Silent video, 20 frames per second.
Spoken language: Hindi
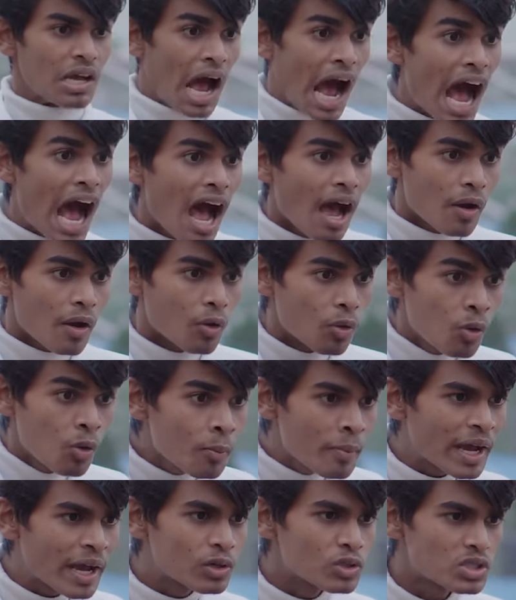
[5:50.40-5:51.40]
हाँ
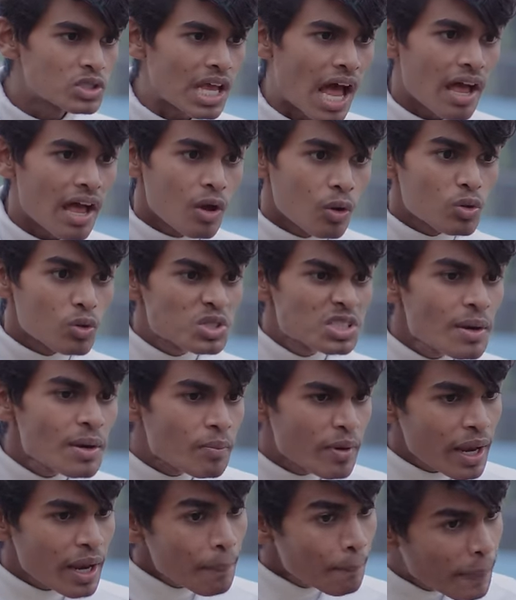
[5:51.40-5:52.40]
हूँ मैं गुस्सा उसने
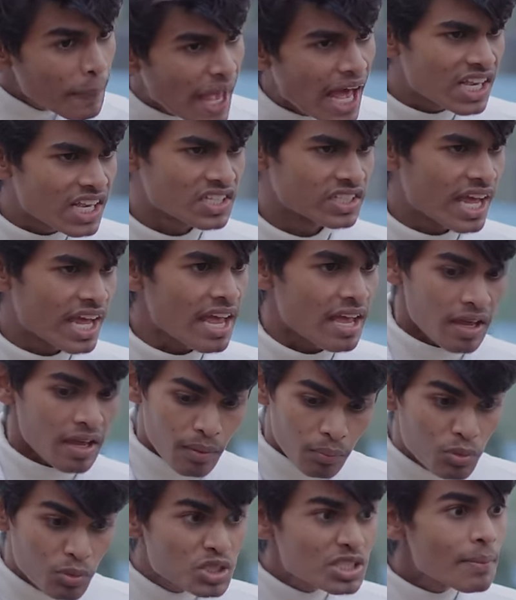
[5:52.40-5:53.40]
मेरा प्यार छीना
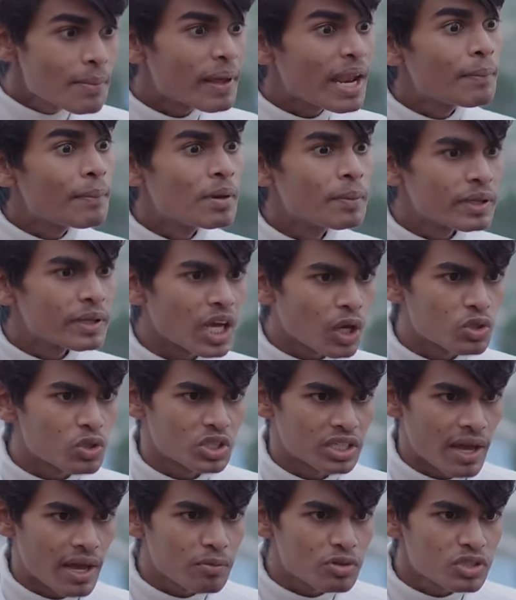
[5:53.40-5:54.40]
है मुझसे मेरा मिमिता को छीना है